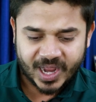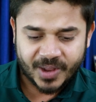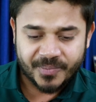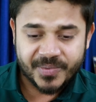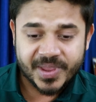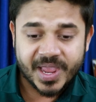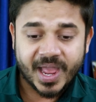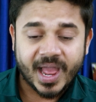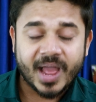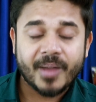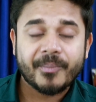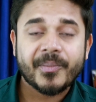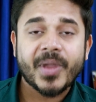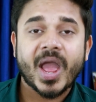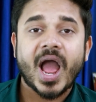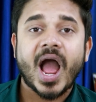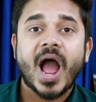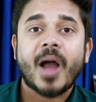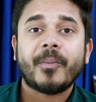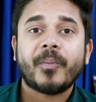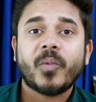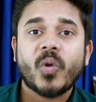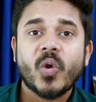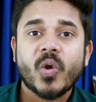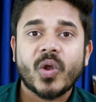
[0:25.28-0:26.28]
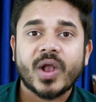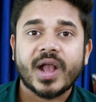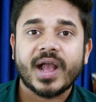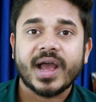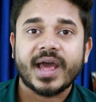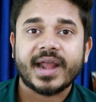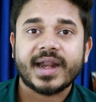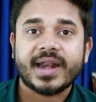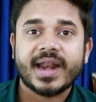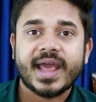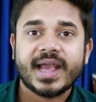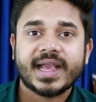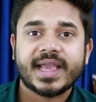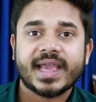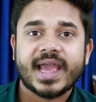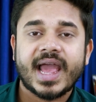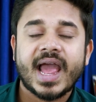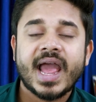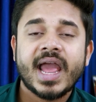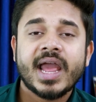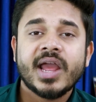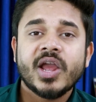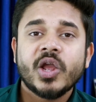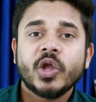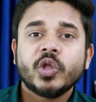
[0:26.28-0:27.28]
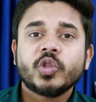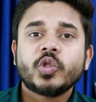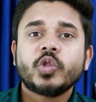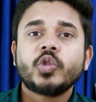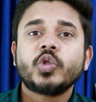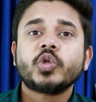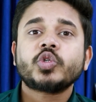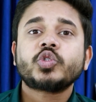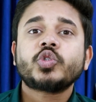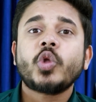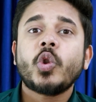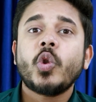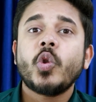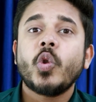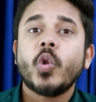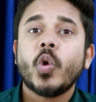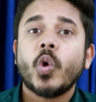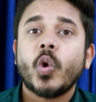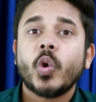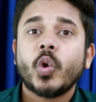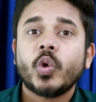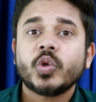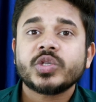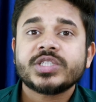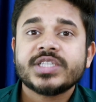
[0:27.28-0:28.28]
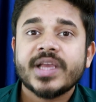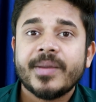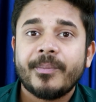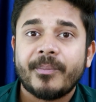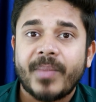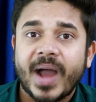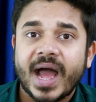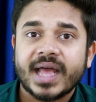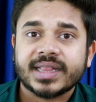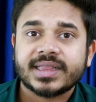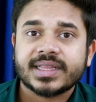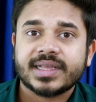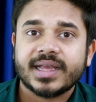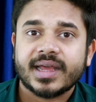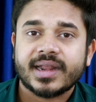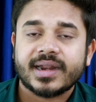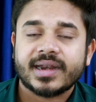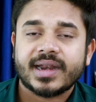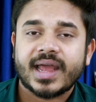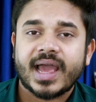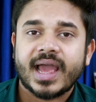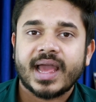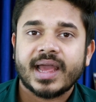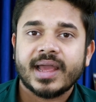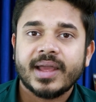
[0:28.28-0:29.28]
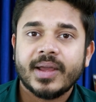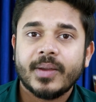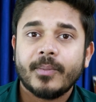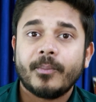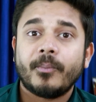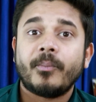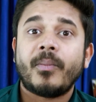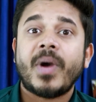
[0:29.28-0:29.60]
अब यहाँ पे आपको करना क्या है तो दोस्तों लोगों से बात करना है